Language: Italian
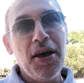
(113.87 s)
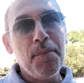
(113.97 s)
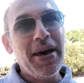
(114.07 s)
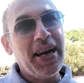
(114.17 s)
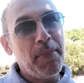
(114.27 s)

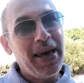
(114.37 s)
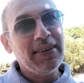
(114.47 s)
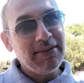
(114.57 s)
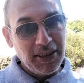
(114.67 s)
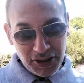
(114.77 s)

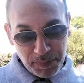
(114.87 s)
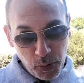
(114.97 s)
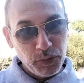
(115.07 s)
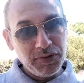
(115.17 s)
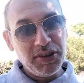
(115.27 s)
meramente di
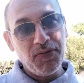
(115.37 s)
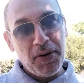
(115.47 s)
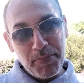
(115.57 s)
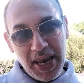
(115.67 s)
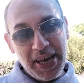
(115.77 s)
punti
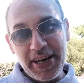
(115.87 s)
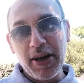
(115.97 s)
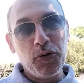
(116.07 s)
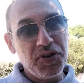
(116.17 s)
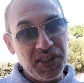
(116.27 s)
va
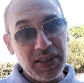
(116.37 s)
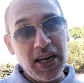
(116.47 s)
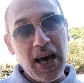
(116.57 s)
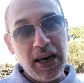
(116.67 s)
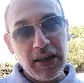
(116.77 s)
bene
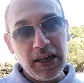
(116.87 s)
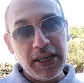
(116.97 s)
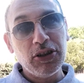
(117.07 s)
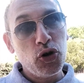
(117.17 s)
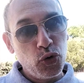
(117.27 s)
considerarli
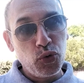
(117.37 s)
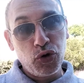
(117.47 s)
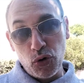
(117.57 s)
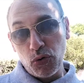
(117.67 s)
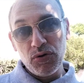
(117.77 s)
ed è
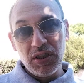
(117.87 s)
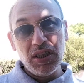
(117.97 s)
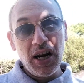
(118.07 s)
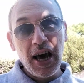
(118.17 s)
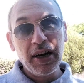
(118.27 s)
giusto
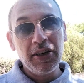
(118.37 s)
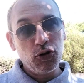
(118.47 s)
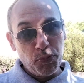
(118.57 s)
considerarli,